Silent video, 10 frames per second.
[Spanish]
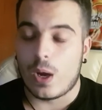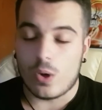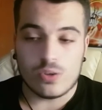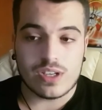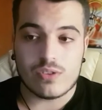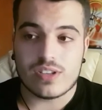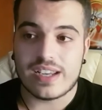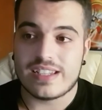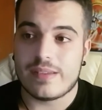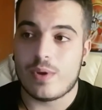Otra cosa
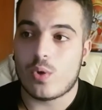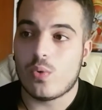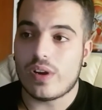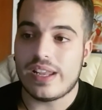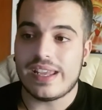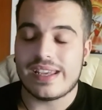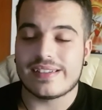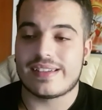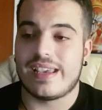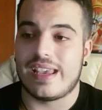que se me ocurre
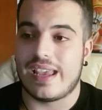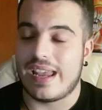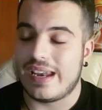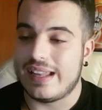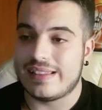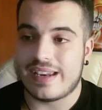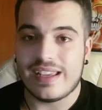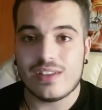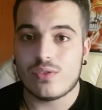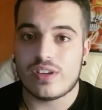es que en el
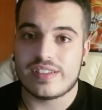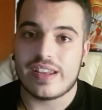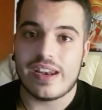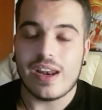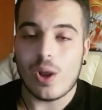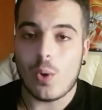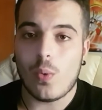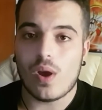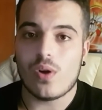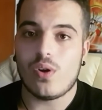trayecto que están en el
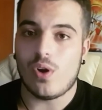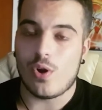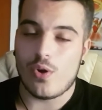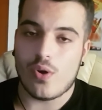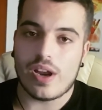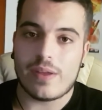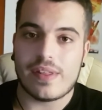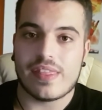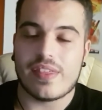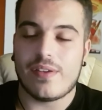juego no han
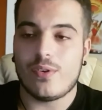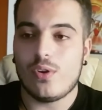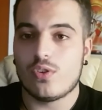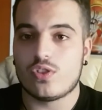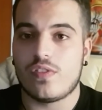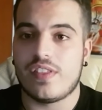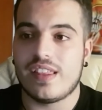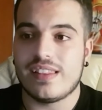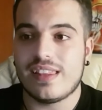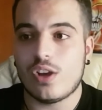avanzado lo
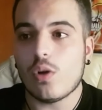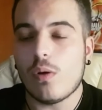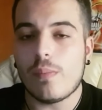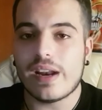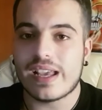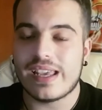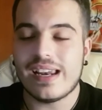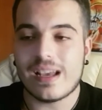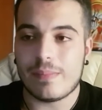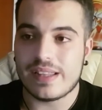suficiente como para que
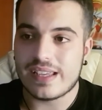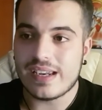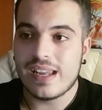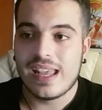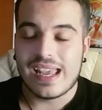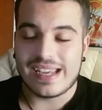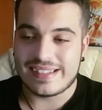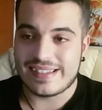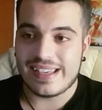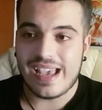el capitán
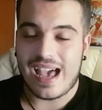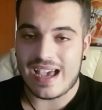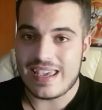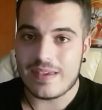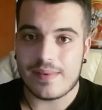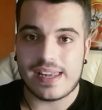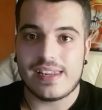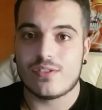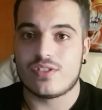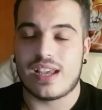esté ahí,
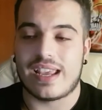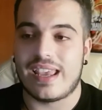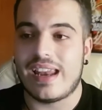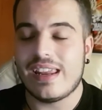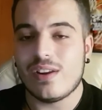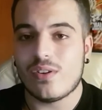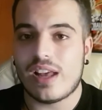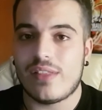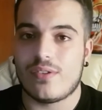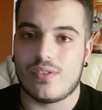¿vale? O sea, que han
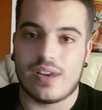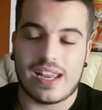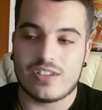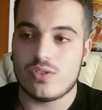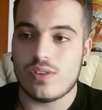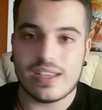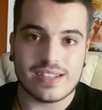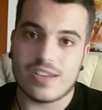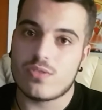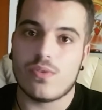ignorado la historia,
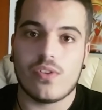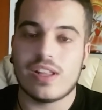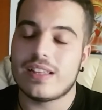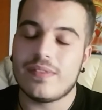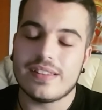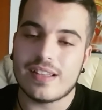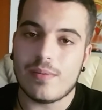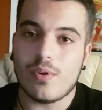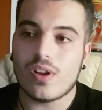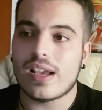se han subido directamente
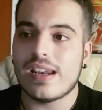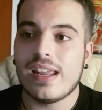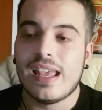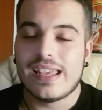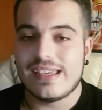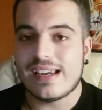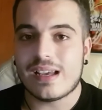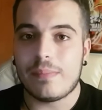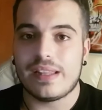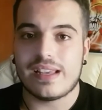al volcán y el
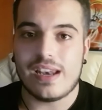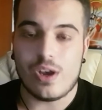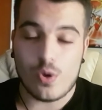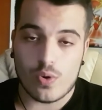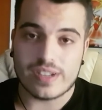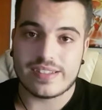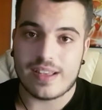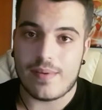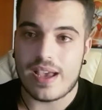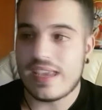capitán no
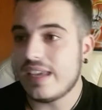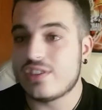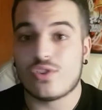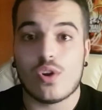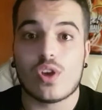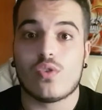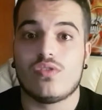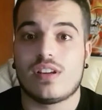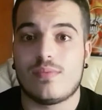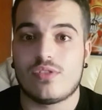estaba ahí y solo
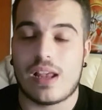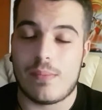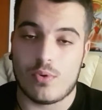encontramos al